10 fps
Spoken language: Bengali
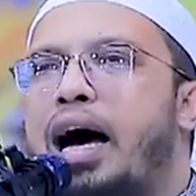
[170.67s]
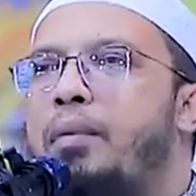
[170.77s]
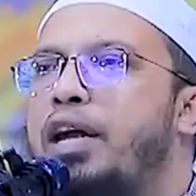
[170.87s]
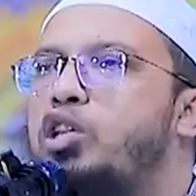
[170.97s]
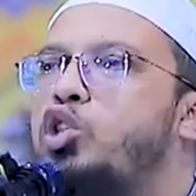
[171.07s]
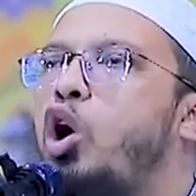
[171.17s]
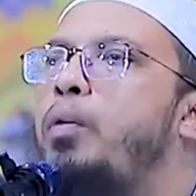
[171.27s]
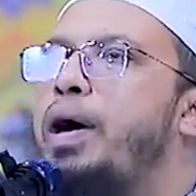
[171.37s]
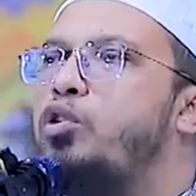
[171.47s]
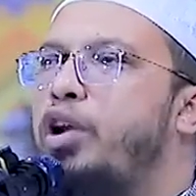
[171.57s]
আবার
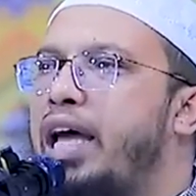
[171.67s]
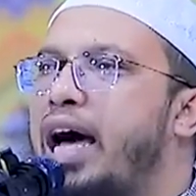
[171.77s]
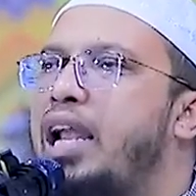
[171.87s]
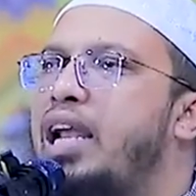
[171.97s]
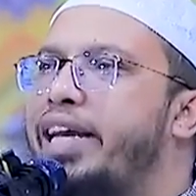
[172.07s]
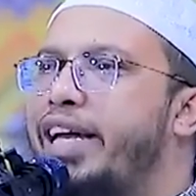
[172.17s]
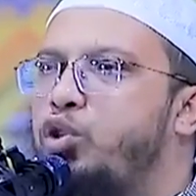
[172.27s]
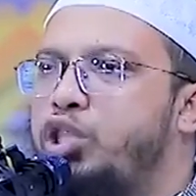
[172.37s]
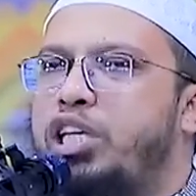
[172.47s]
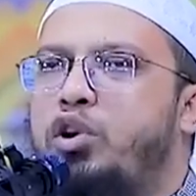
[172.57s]
তওবা করে আল্লাহকে
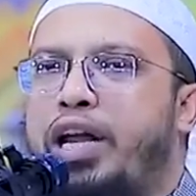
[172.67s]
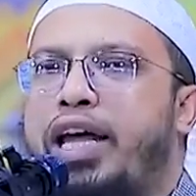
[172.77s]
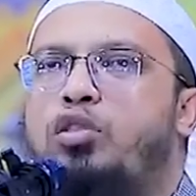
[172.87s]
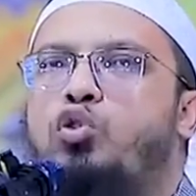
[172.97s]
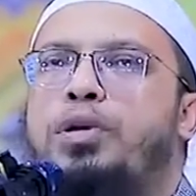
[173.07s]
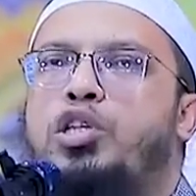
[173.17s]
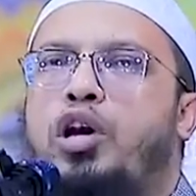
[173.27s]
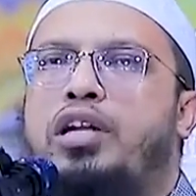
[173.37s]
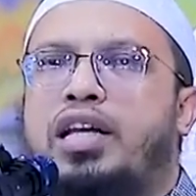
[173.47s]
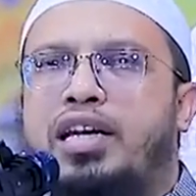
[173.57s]
খুশি করে তুমি
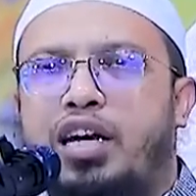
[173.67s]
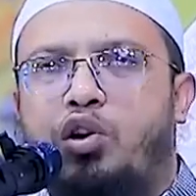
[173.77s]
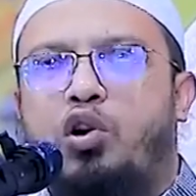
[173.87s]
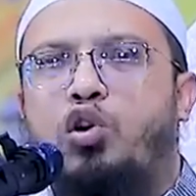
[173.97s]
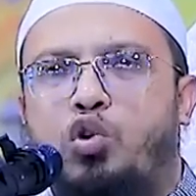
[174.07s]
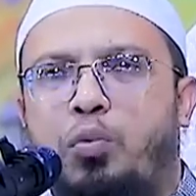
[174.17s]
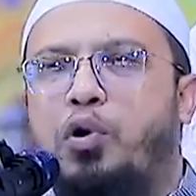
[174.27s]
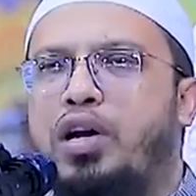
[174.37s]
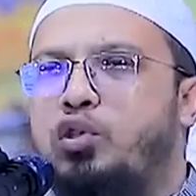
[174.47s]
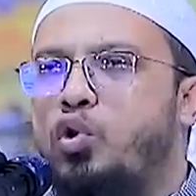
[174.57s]
শয়তানকে কখনো
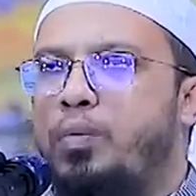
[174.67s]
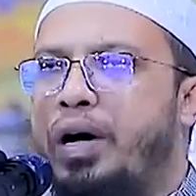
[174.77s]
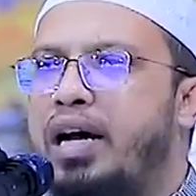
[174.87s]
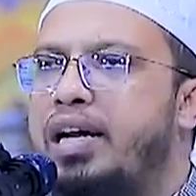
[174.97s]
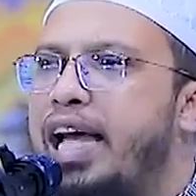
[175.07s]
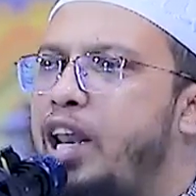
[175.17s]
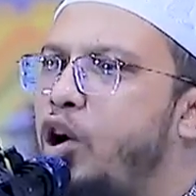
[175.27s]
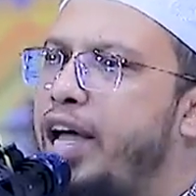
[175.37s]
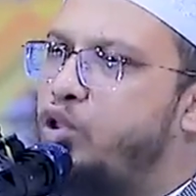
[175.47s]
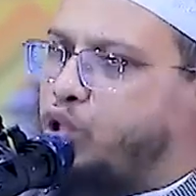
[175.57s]
কুপকাত করবা এ
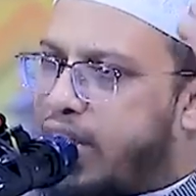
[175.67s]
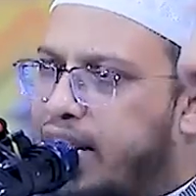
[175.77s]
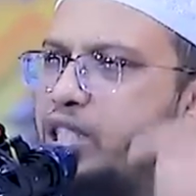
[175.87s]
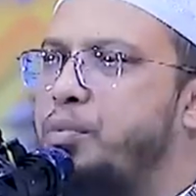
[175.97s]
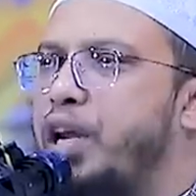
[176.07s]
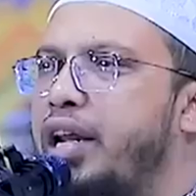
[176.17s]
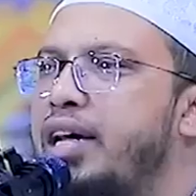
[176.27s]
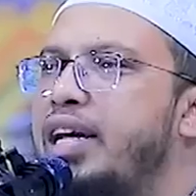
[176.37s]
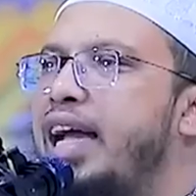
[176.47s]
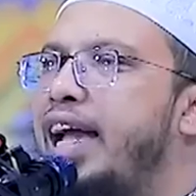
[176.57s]
লড়াই তো সারা জীবনের
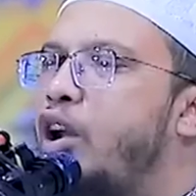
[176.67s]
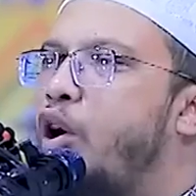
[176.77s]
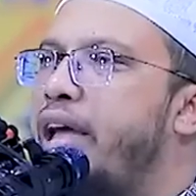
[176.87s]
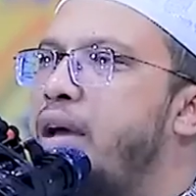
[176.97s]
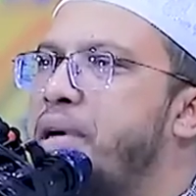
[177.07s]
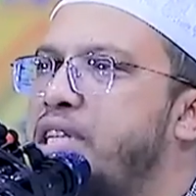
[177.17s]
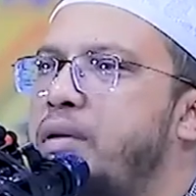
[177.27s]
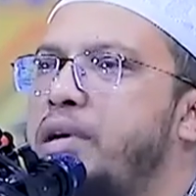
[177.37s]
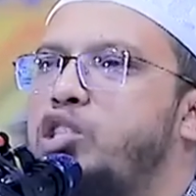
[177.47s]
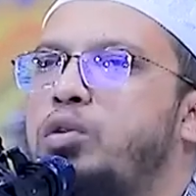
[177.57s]
এ লড়াইয়ে
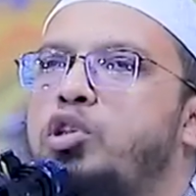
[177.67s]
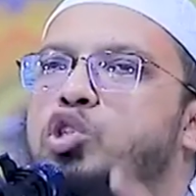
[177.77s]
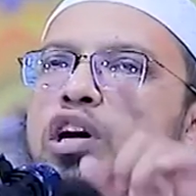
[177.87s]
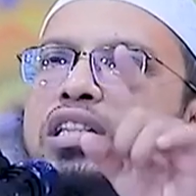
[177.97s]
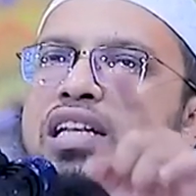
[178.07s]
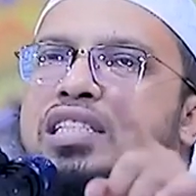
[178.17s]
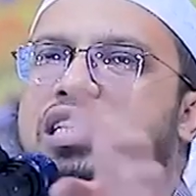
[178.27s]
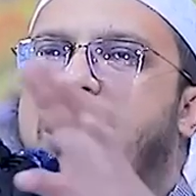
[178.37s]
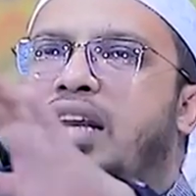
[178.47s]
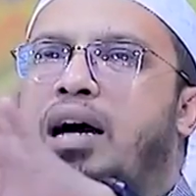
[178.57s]
বেশিরভাগ সময় শয়তান
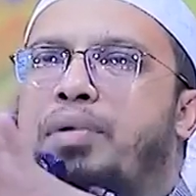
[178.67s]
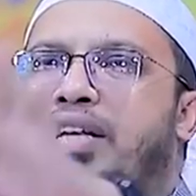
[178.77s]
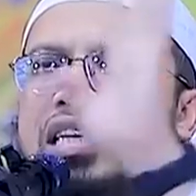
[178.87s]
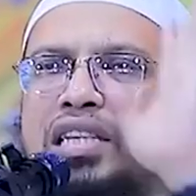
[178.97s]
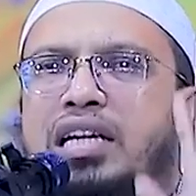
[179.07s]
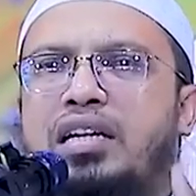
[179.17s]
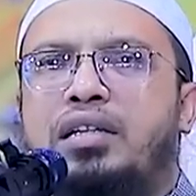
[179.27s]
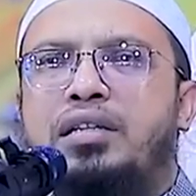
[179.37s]
জিতে না আমরা জিতি